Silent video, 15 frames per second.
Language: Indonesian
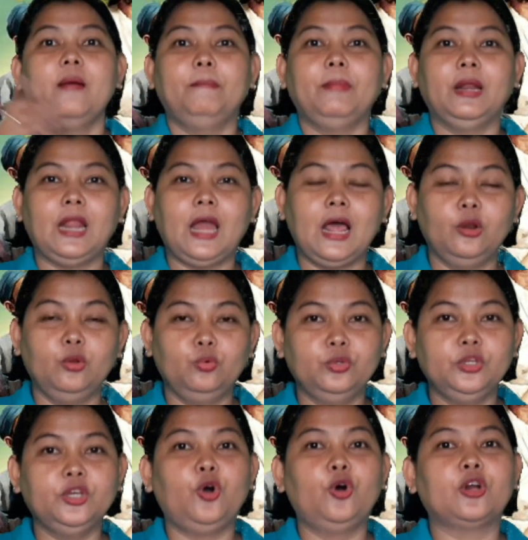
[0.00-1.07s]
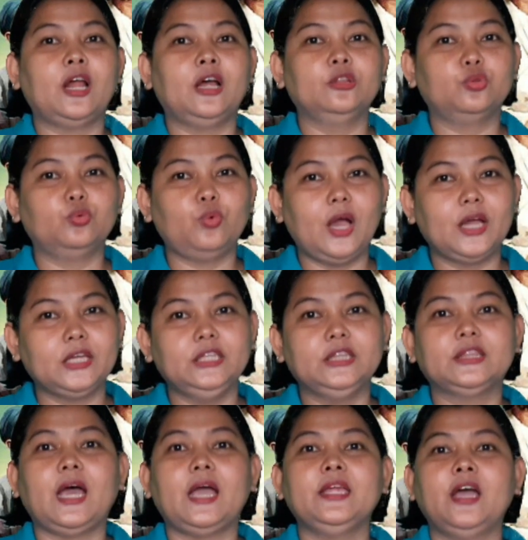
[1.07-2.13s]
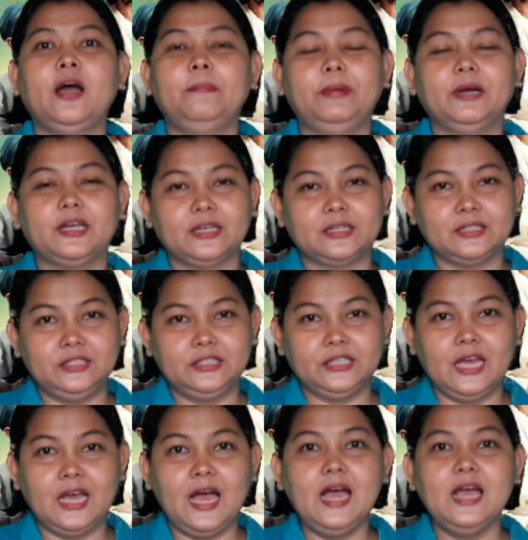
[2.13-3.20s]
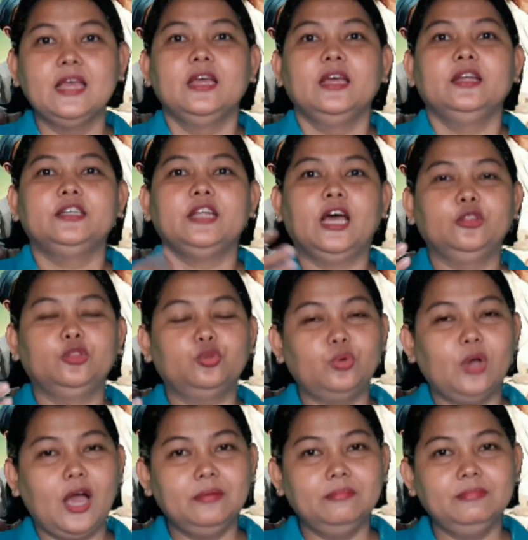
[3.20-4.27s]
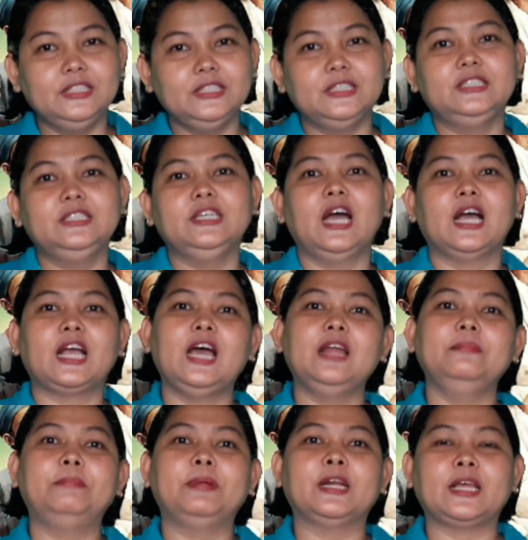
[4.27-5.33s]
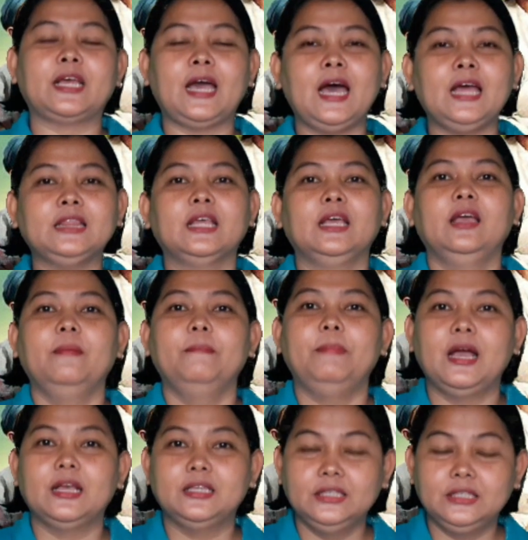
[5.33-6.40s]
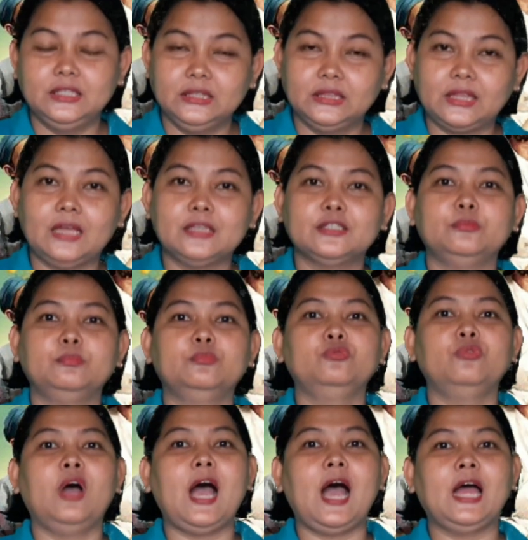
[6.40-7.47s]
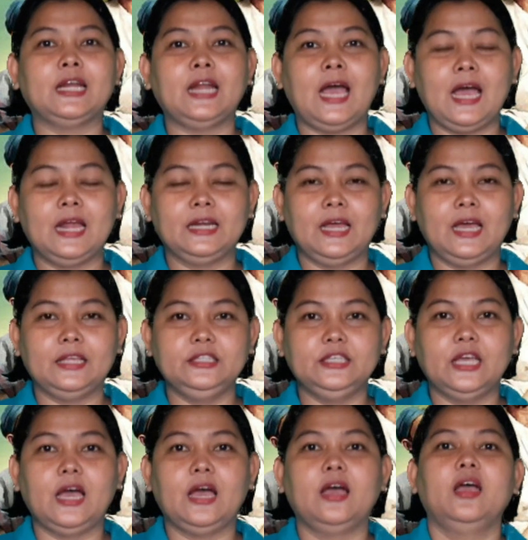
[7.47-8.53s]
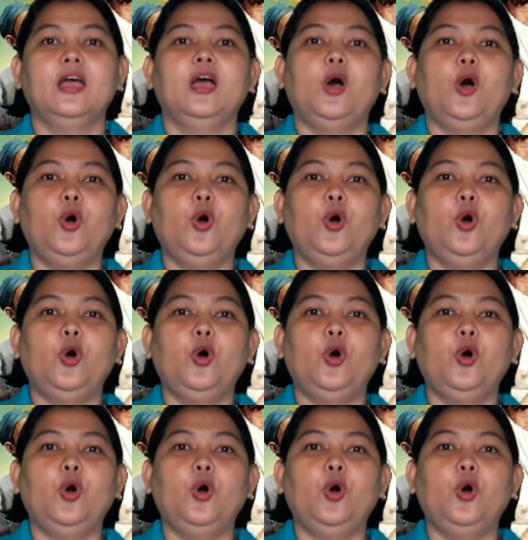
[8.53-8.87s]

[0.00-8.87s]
melalui orang tua kita yang bekerja dan Tuhan menyediakan berkat bagi kita semua anak-anaknya.